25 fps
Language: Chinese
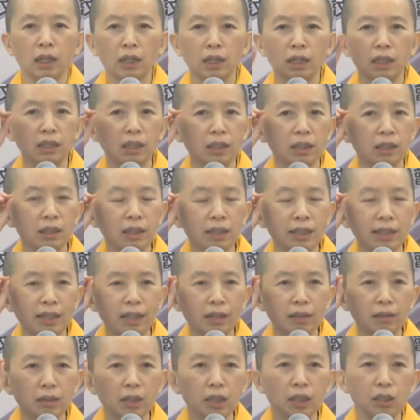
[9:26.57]
你的
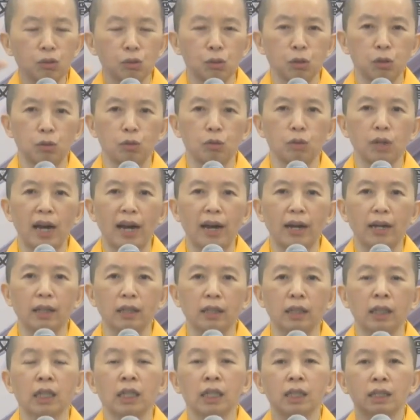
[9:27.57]
念力出来
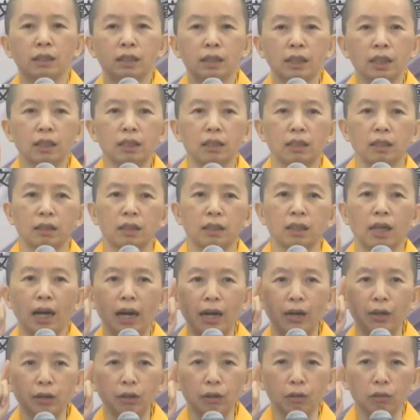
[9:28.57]
了，这个
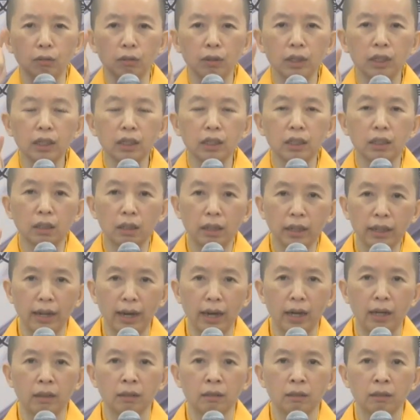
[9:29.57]
才有力
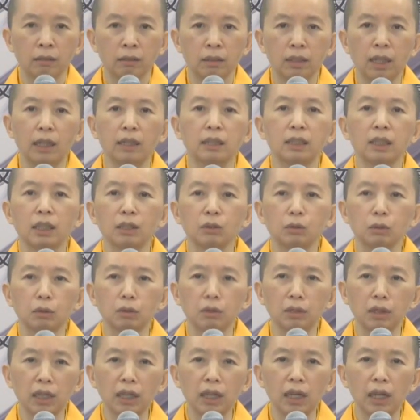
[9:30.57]
量，才叫
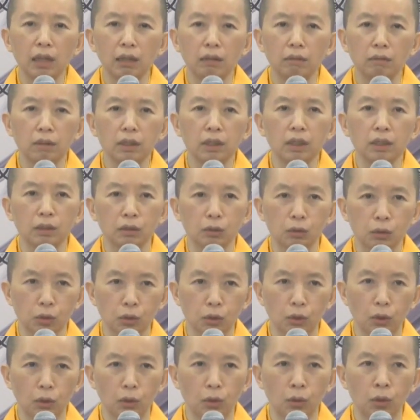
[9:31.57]
做念力
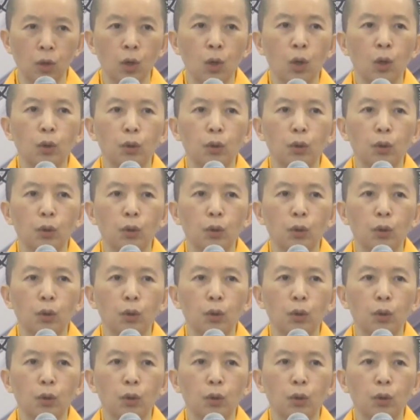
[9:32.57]
中。